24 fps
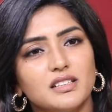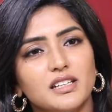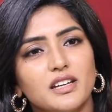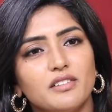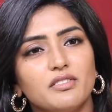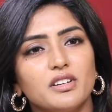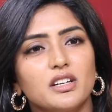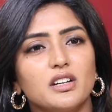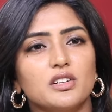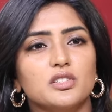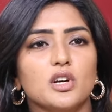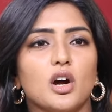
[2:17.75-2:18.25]

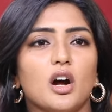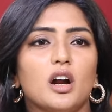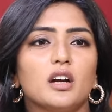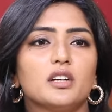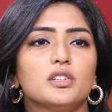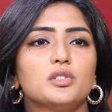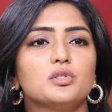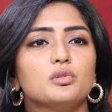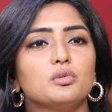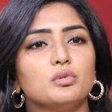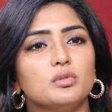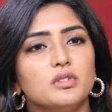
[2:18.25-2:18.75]
గివ్ ఇట్ అ
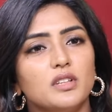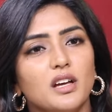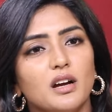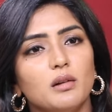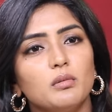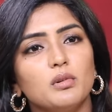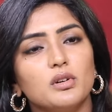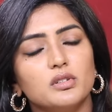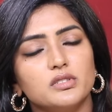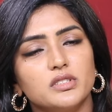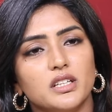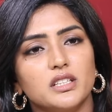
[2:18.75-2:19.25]
షార్ట్
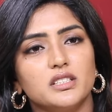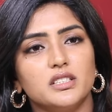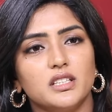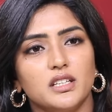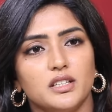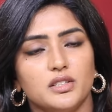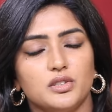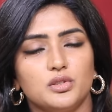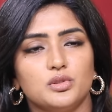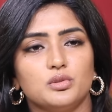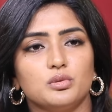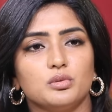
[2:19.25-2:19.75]
చూద్దాం ఒకసారి
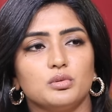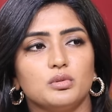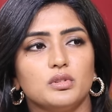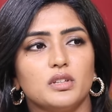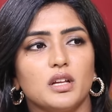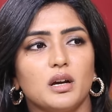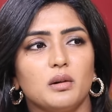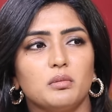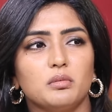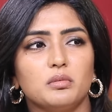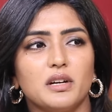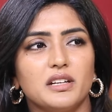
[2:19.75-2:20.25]
చేసి
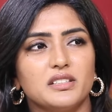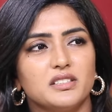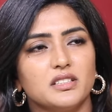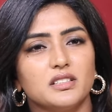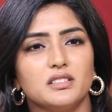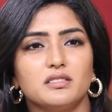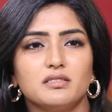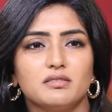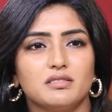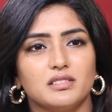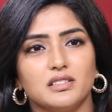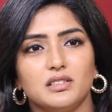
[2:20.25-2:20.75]
చూద్దాం ఐ
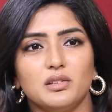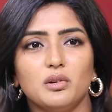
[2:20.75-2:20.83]
సెడ్